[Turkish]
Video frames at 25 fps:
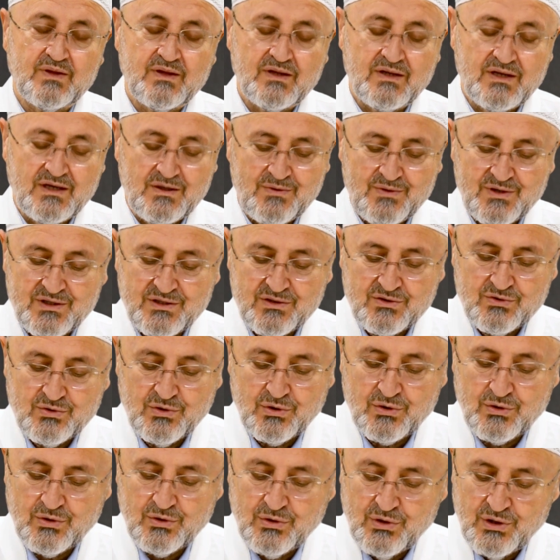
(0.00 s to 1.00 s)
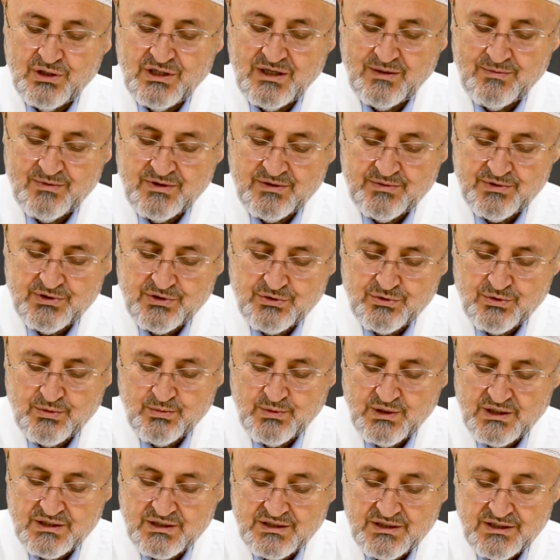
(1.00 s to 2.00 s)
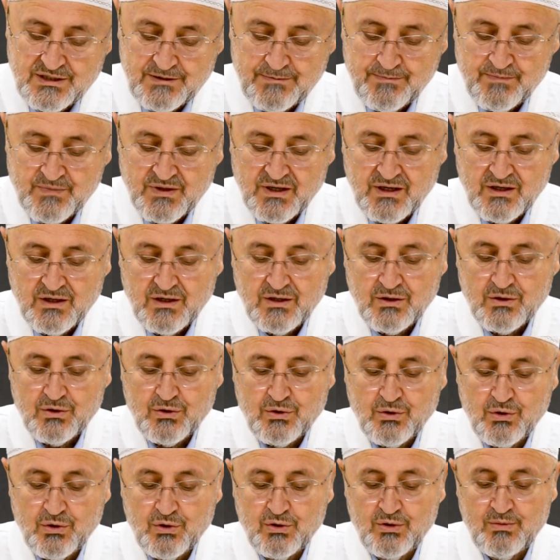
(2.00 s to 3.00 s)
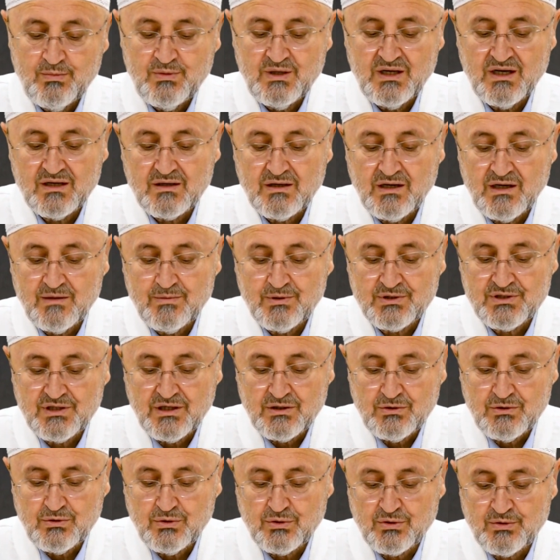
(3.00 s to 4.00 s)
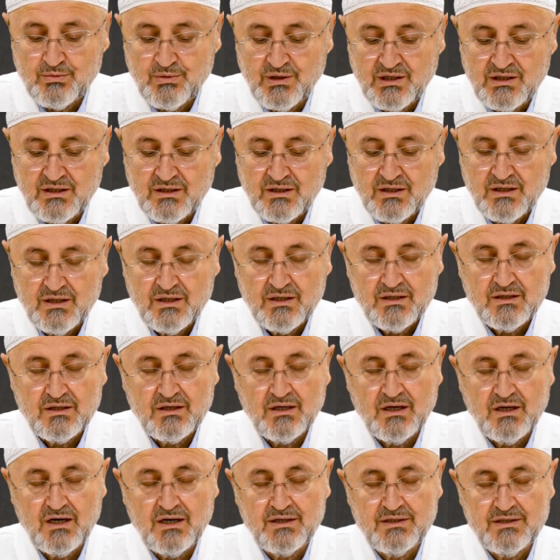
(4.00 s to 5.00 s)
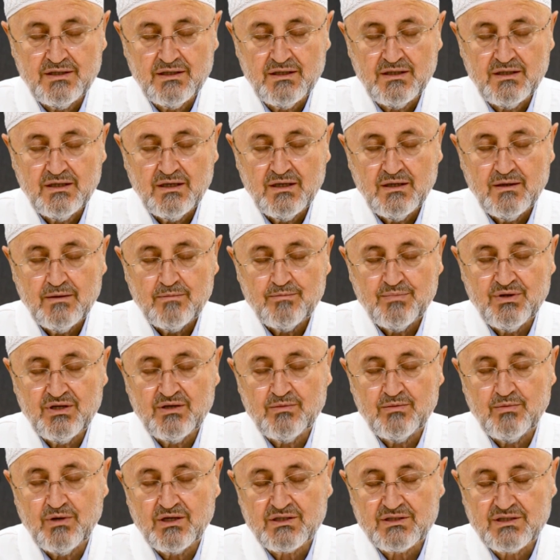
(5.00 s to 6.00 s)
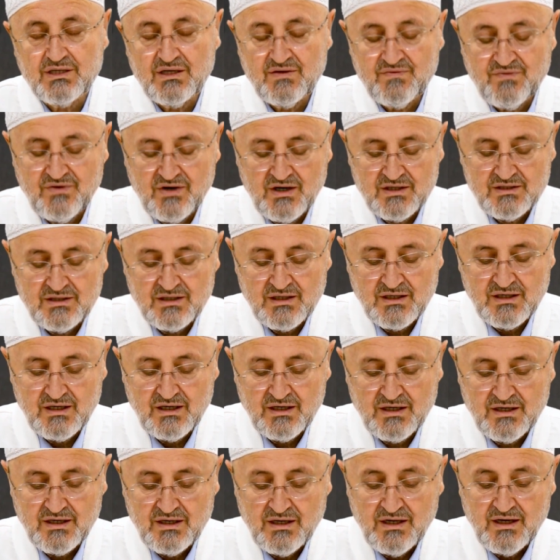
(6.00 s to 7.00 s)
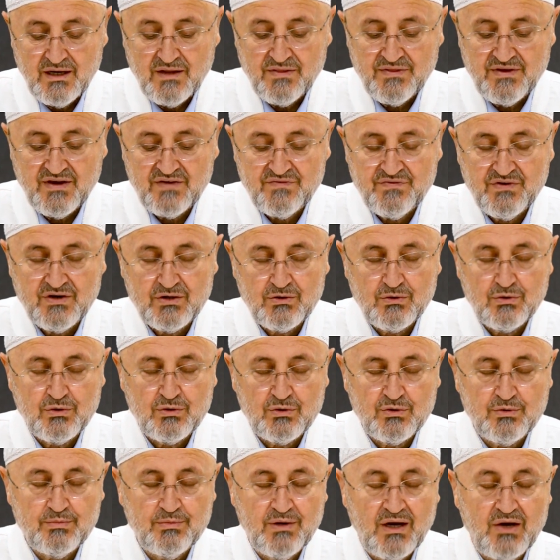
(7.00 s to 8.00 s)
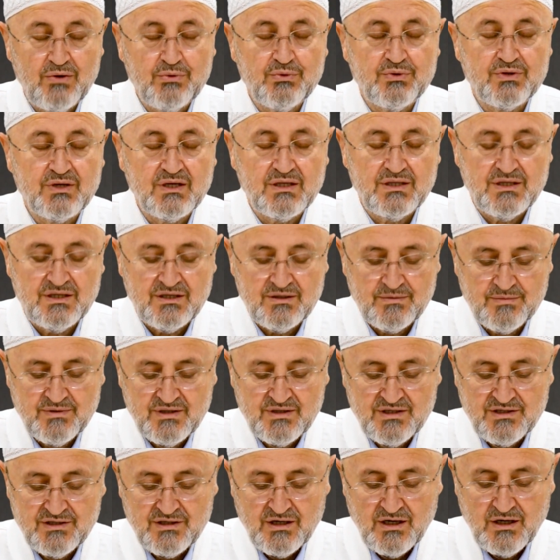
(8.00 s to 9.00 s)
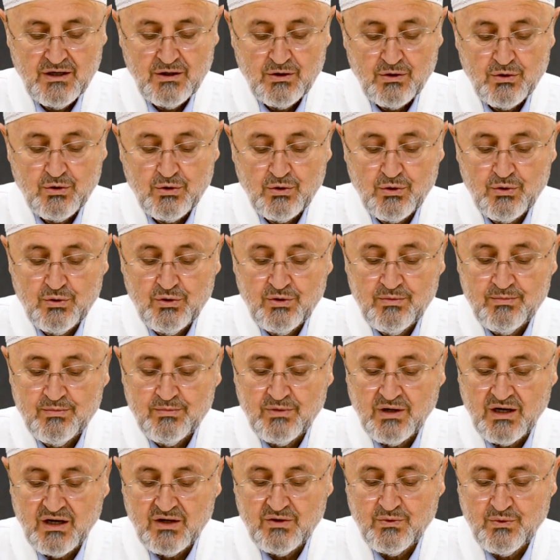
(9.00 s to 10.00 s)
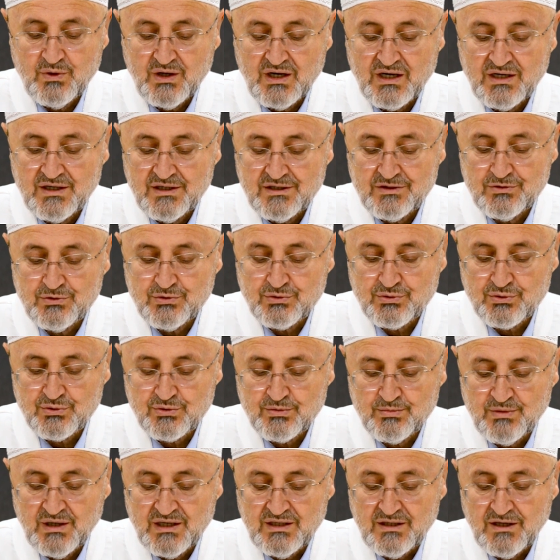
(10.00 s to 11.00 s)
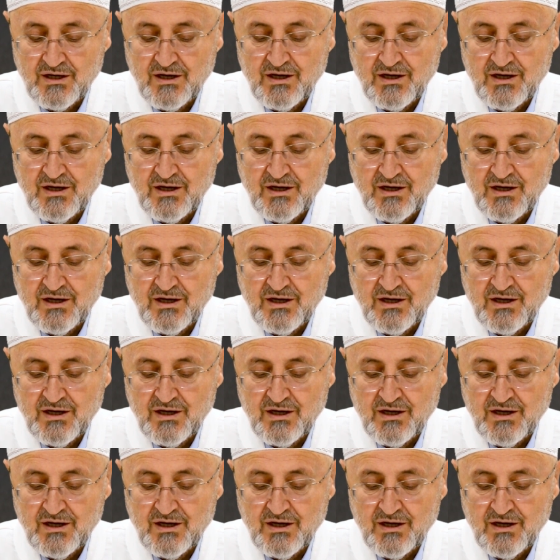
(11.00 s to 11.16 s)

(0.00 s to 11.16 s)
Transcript: Evet, çok önemli bir cümledir ölümle rabıta korumak yani bir başka ifadeyle tefekkürü mevt dediğimiz ölüm ahvalini düşünmek